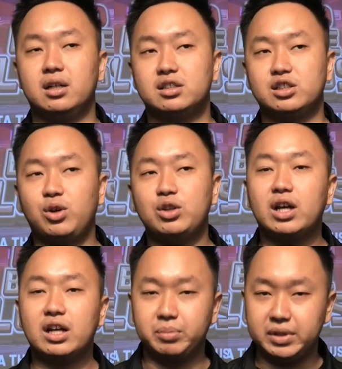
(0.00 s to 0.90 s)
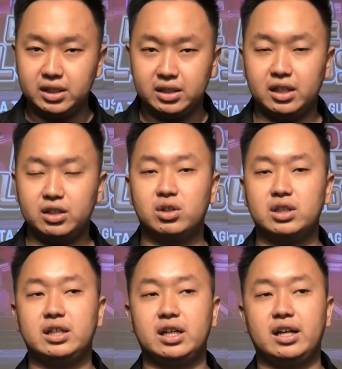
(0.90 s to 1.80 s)
sesuatu yang lebih yaitu
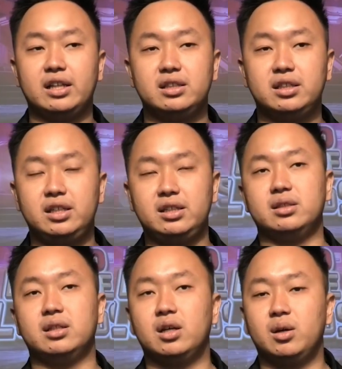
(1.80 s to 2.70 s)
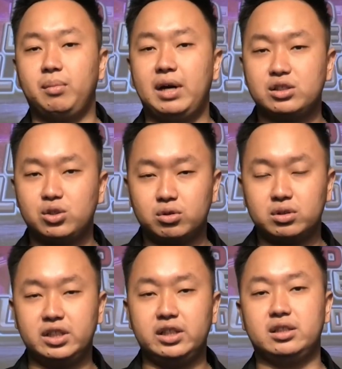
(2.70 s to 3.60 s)
ketika nanti masuk
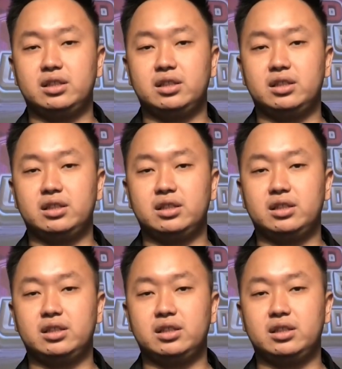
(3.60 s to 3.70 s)
di